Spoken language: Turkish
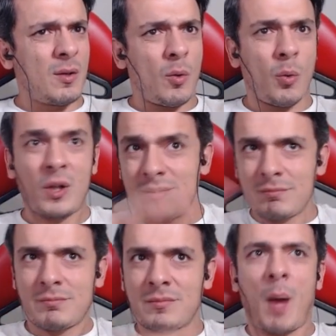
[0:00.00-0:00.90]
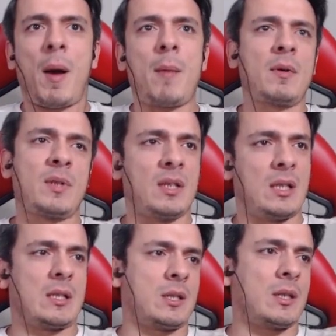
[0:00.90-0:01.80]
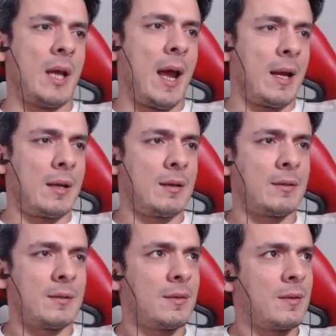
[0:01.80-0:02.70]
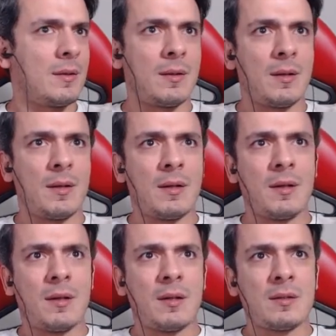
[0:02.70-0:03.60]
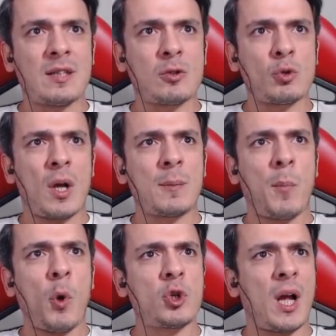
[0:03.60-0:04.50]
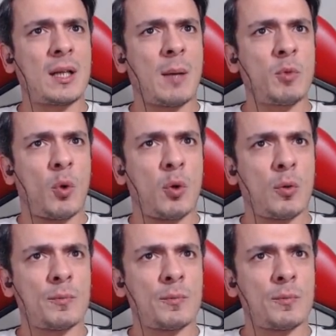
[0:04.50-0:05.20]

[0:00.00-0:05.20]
Olayın tamamı bir ilginç yani. Neyse şu anda boşta adam yok.